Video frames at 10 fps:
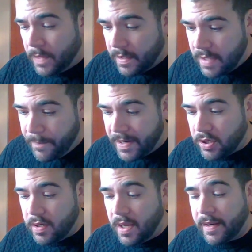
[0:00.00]
de
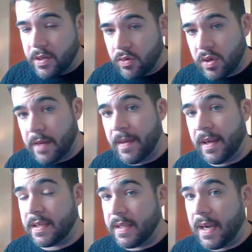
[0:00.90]
personas que se suscriben
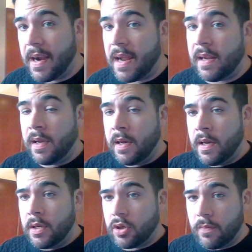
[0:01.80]
a este canal
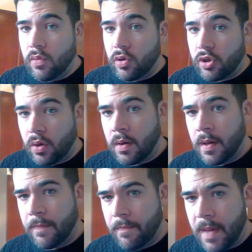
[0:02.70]
son mucho
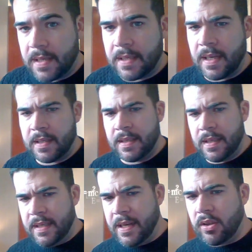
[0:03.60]
más sexys.
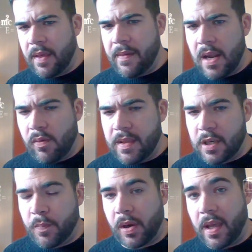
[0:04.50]
Y si no te dan las
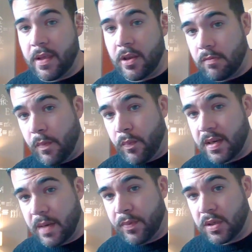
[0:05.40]
cuentas, porque dices, ¿cómo puede
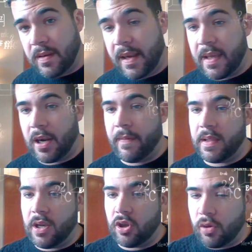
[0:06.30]
ser posible que digan
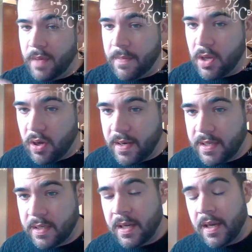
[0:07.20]
98.000
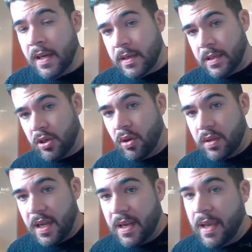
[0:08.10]
millones si solo
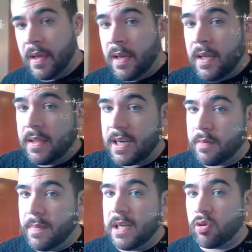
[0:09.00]
tiene
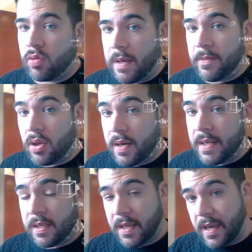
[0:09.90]
3.000
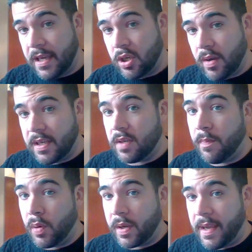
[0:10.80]
suscriptores, eso es
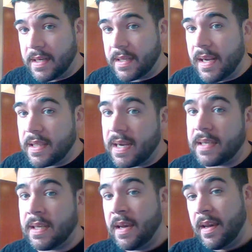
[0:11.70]
porque eres de
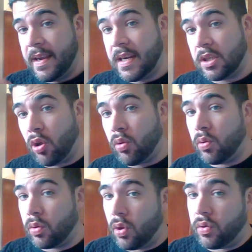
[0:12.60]
letras, eres
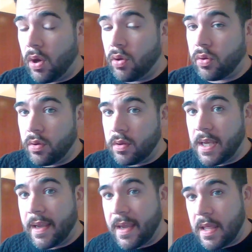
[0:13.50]
tonto, tonta o
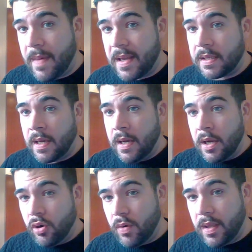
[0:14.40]
tontique y además
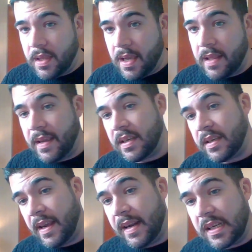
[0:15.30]
no
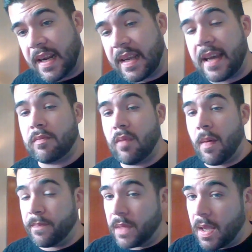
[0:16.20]
entiendes el sarcasmo.
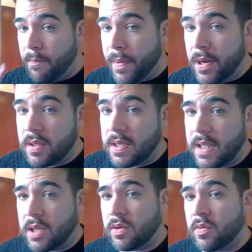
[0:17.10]
Pero si
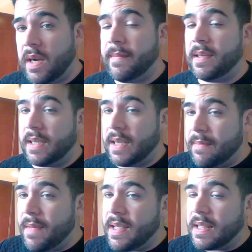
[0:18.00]
te suscribes
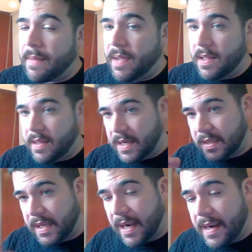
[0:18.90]
inmediatamente a
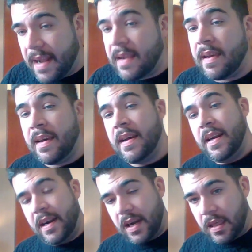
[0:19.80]
este canal,
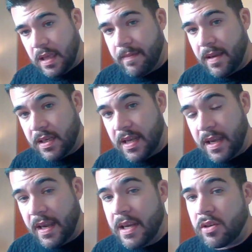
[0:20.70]
recibes
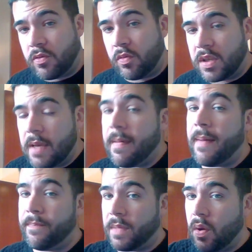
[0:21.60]
en
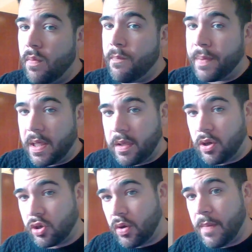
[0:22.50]
exclusiva un
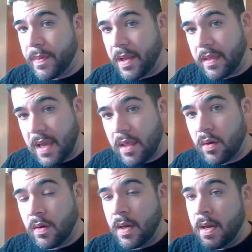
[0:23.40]
precioso y
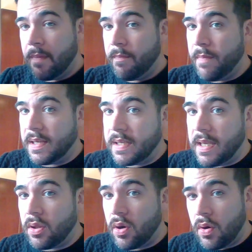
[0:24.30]
preciado
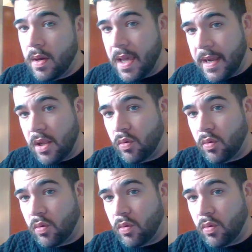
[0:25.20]
besito en el